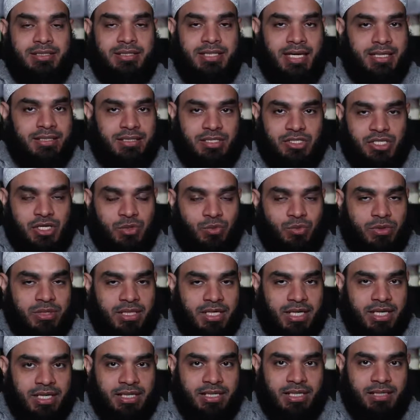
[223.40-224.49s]
يعني تصور
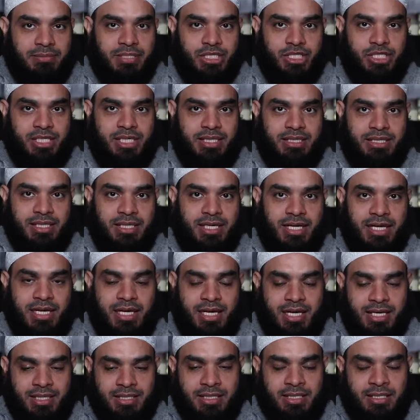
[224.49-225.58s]
هذا المشهد
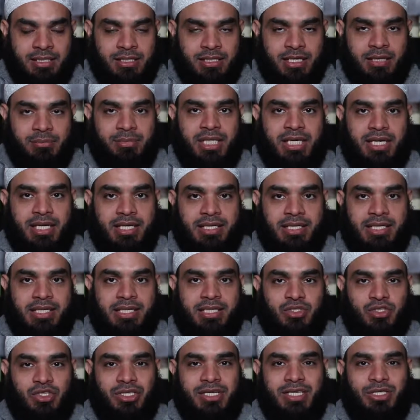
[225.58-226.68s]
الآن النبي
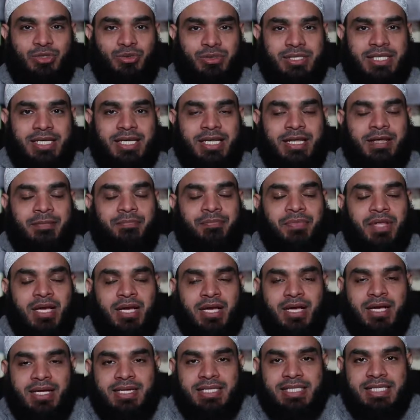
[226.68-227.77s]
عليه الصلاة والسلام
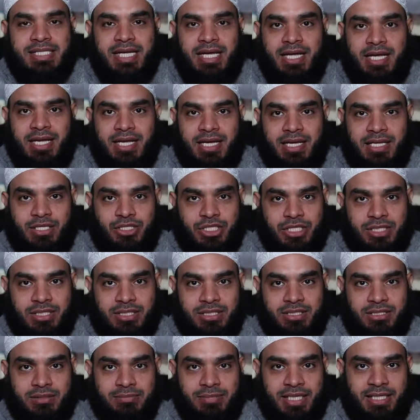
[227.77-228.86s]

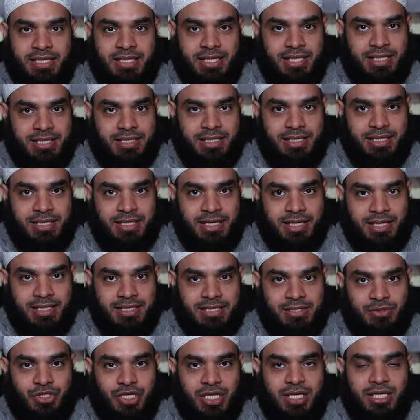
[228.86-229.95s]
ساجد بين يدي الله
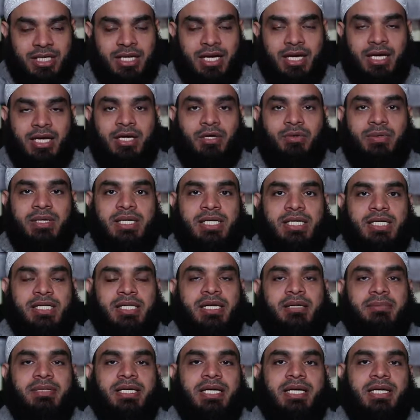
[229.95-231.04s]
عز وجل
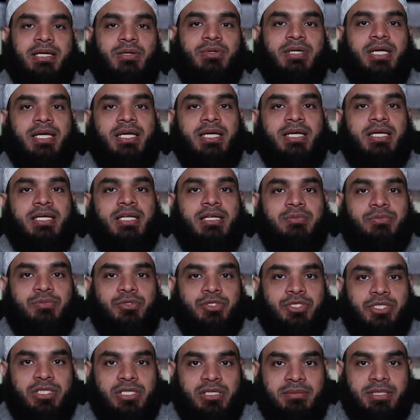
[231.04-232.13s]
وإذا بهؤلاء
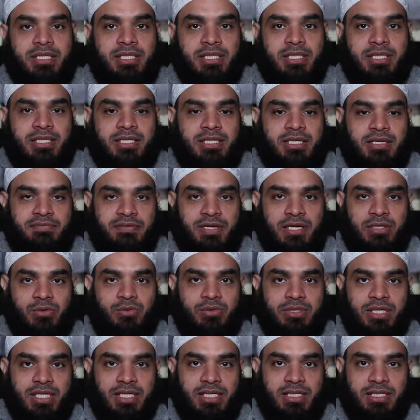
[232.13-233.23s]
المجرمين
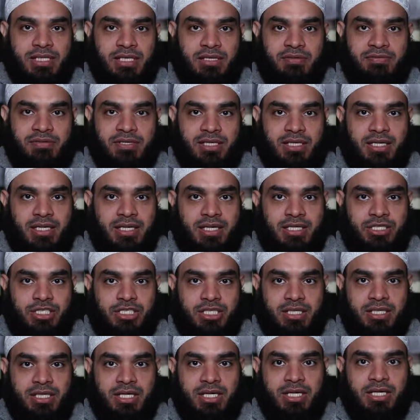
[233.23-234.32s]
يفعلون هذه الفعلة
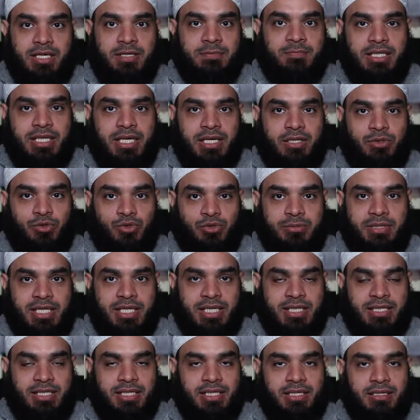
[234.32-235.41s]
الشنيعة يأتوا
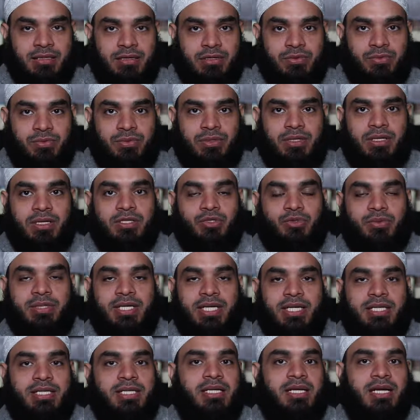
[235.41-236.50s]
بهذه القذرات
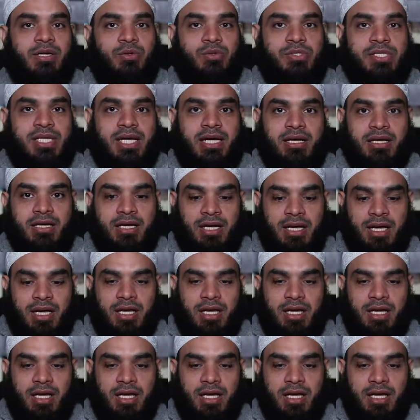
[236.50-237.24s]
وهذه الأوساخ